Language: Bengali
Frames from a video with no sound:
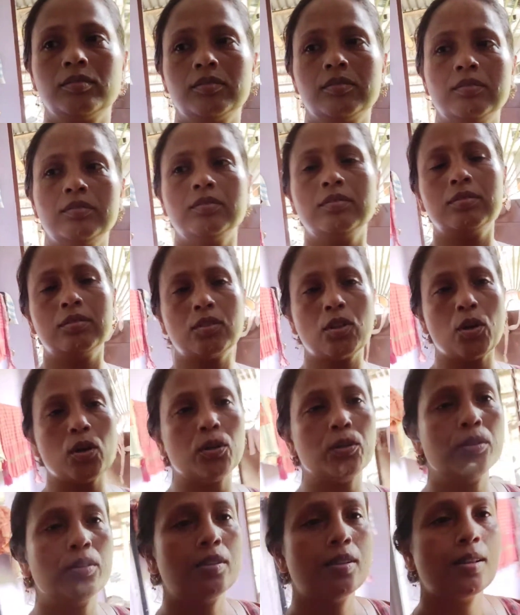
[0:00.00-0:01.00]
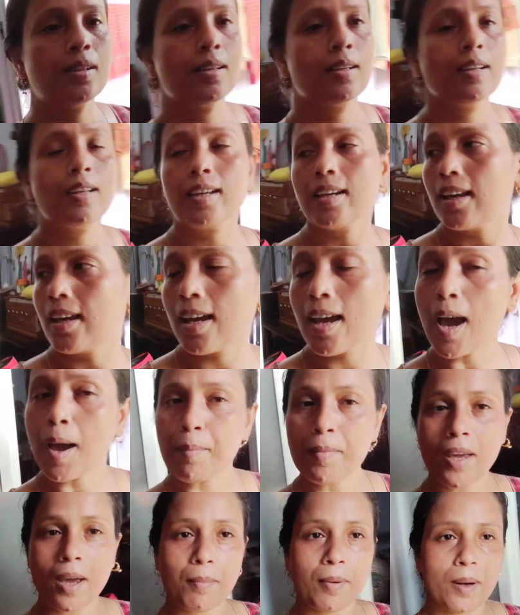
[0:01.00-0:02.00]
হুম থাক এ
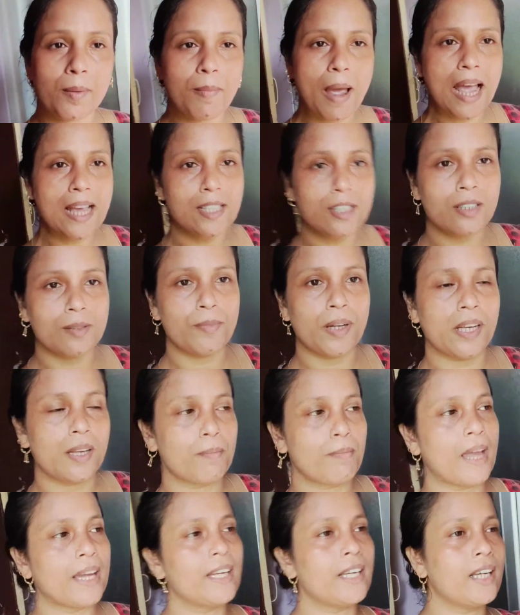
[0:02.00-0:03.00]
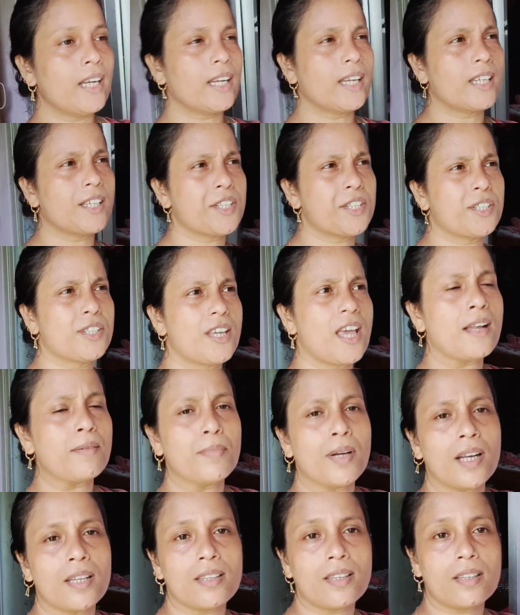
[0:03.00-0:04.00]
আমি আবার মাছ মানে বাইরে রেখে এসেছি
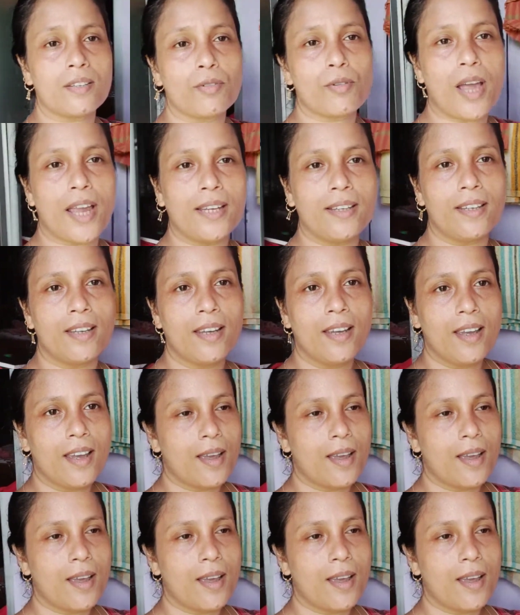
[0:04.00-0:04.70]
আলমারিতে ঢুকাইনি